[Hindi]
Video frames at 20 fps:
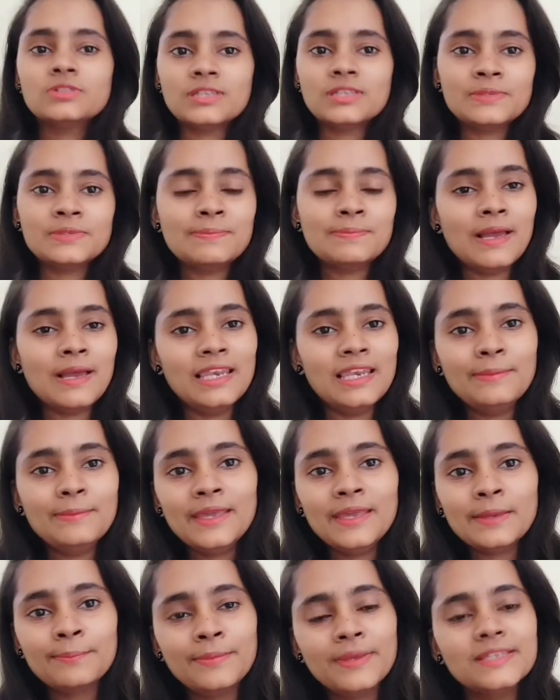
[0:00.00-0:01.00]
तो सबसे पहले
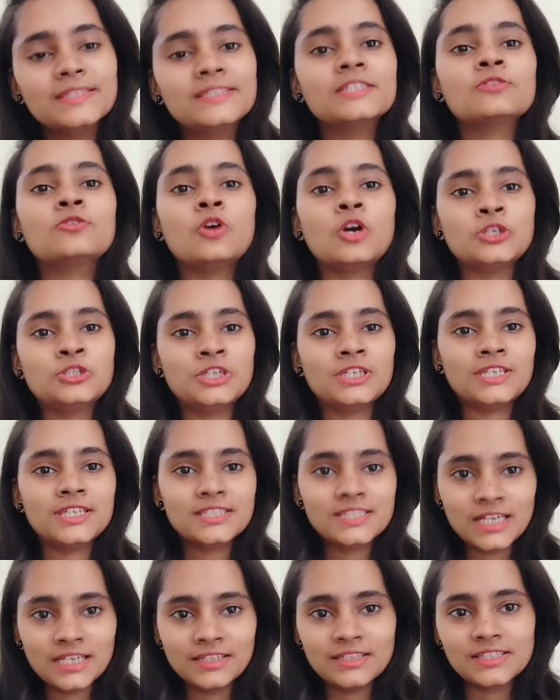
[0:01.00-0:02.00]
मैं एक बेसिक क्वेश्चन
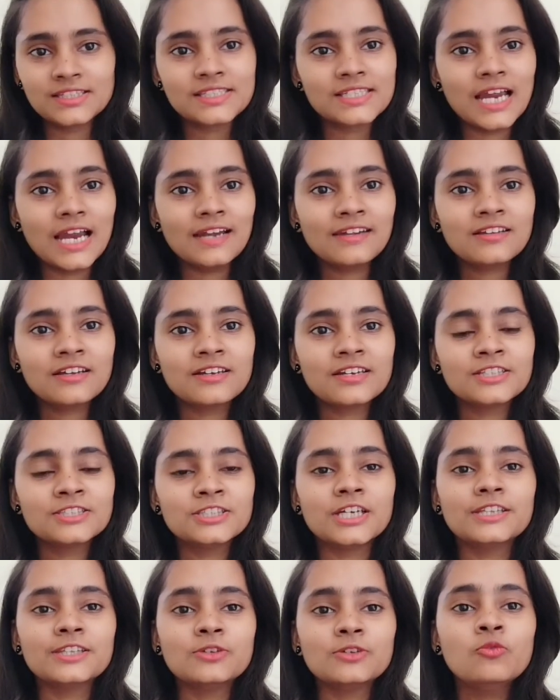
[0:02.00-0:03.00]
के साथ स्टार्ट करना
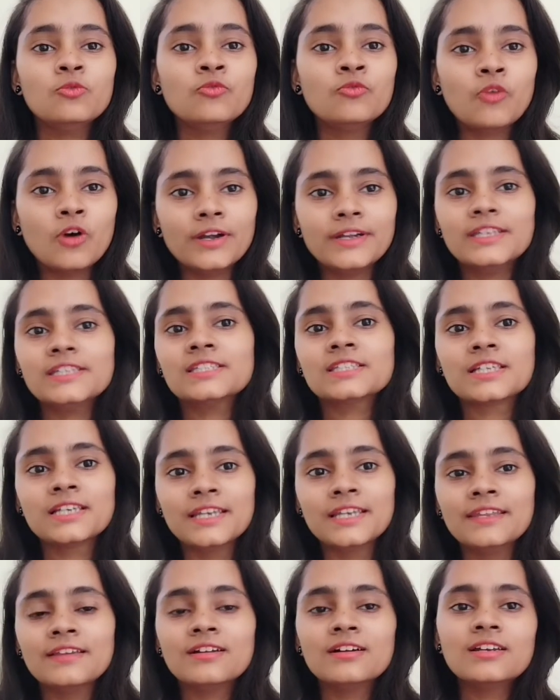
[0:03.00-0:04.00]
चाहती हूँ व्हाट इज़
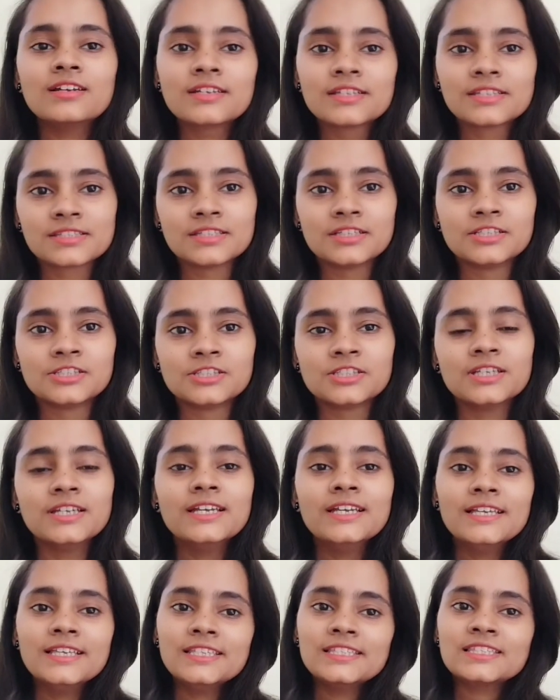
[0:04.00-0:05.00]
क्लिनिकल रिसर्च
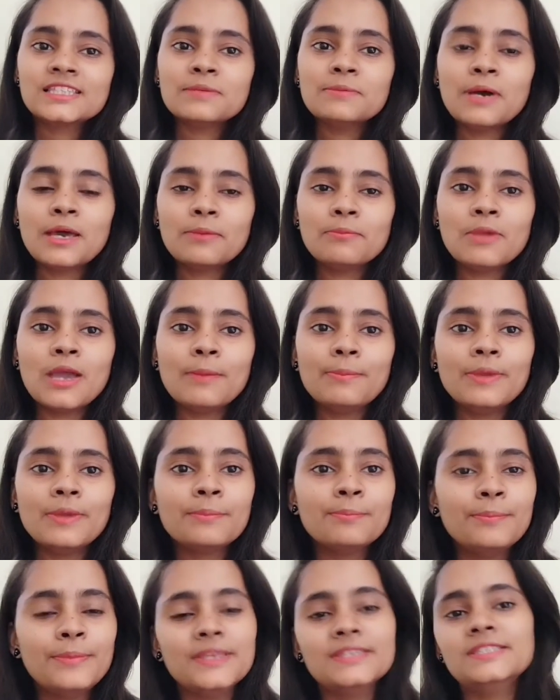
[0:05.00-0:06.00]
इसके बारे में आप
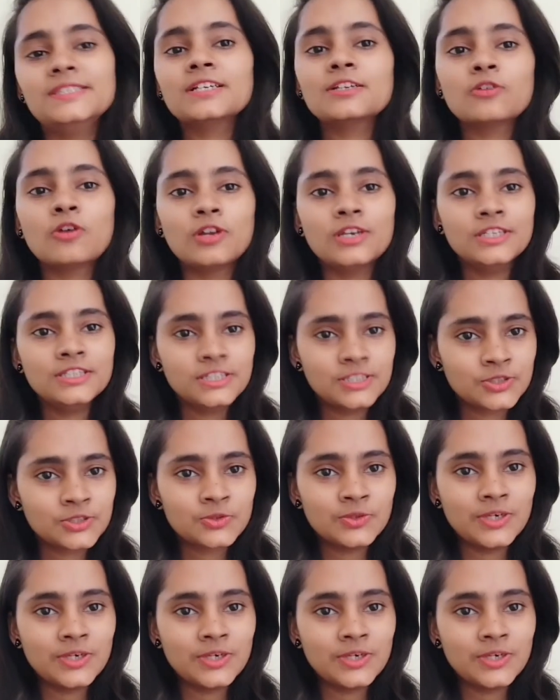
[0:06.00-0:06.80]
एक बेसिक नॉलेज